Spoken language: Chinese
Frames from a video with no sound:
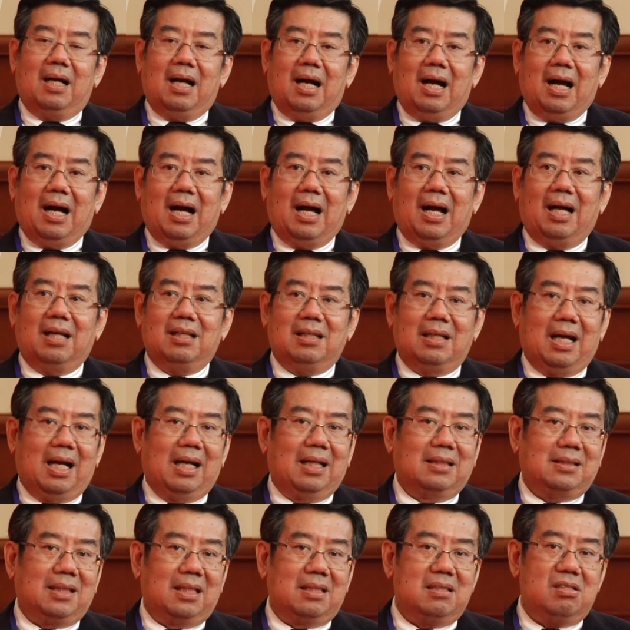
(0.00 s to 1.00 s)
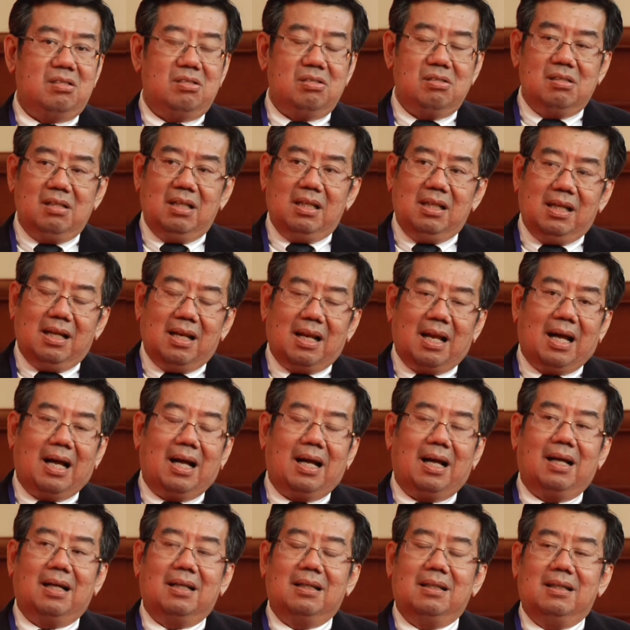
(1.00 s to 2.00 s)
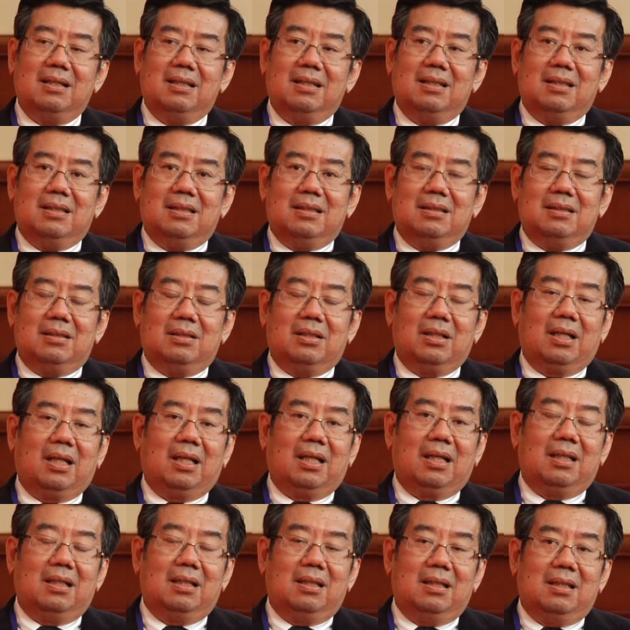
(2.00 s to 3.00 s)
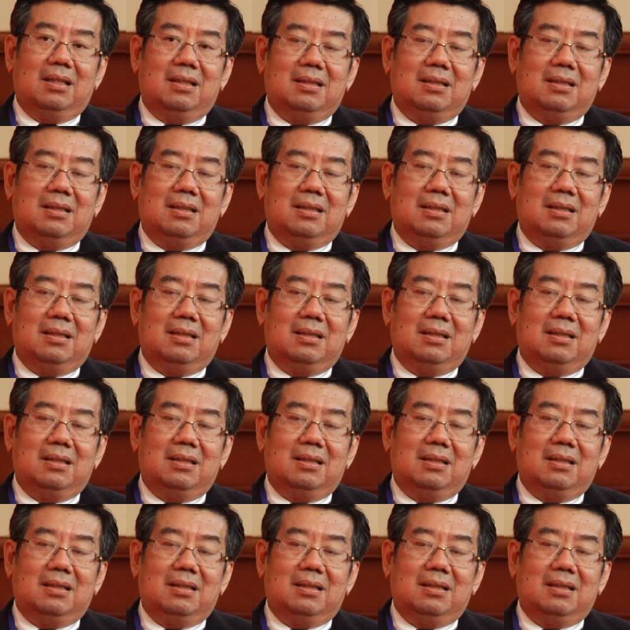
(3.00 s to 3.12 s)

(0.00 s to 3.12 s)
啊啊，像智利啦，对不对？